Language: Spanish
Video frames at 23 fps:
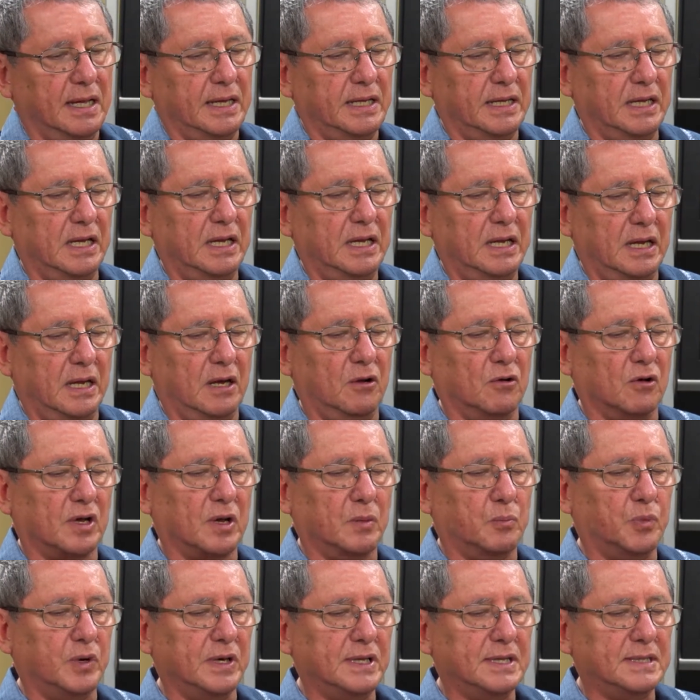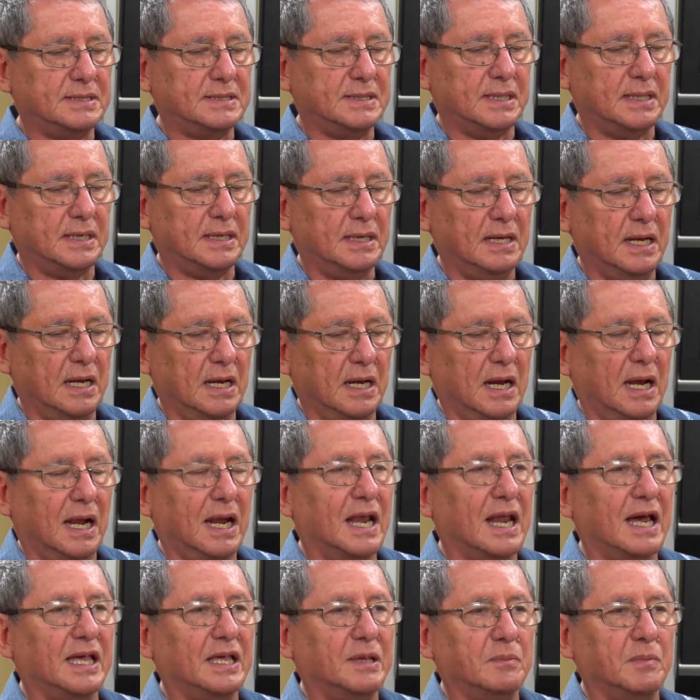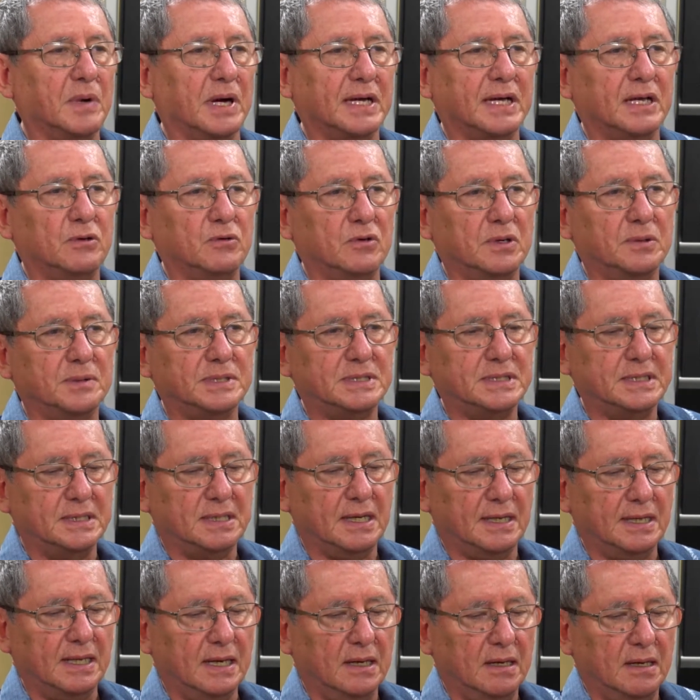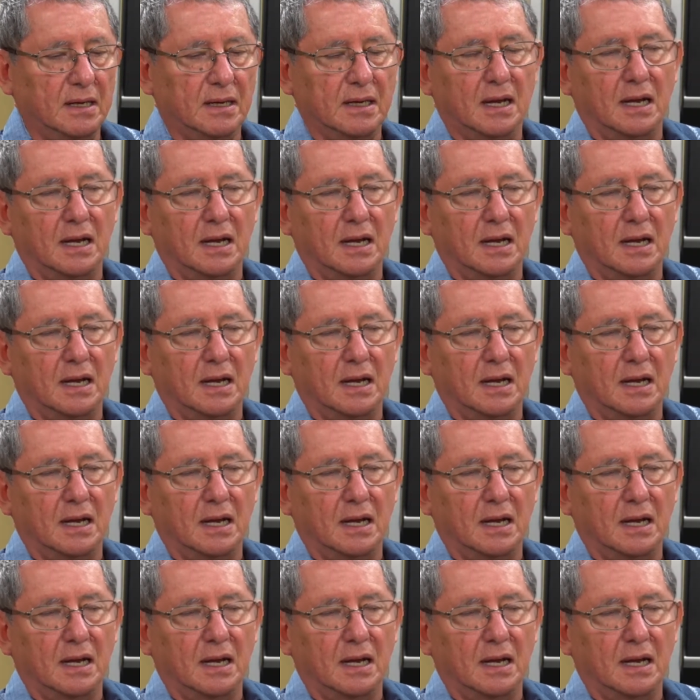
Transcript: y lo que puede ser la imagen universitaria.